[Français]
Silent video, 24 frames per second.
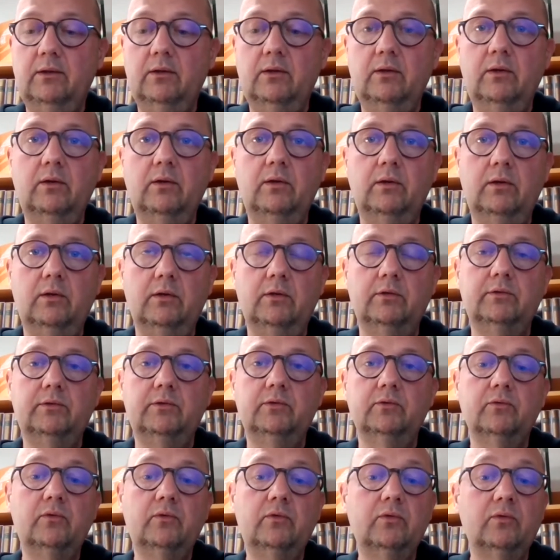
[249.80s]
Euh,
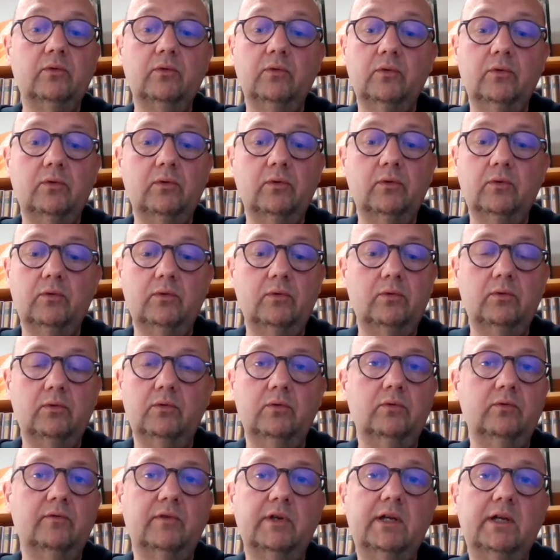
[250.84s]
donc
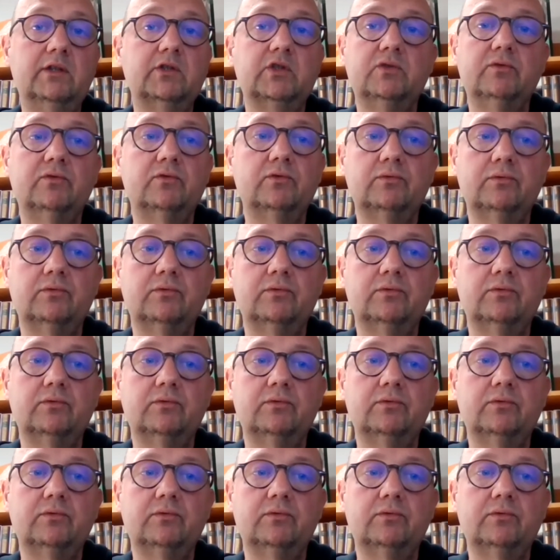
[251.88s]
euh, voilà, je,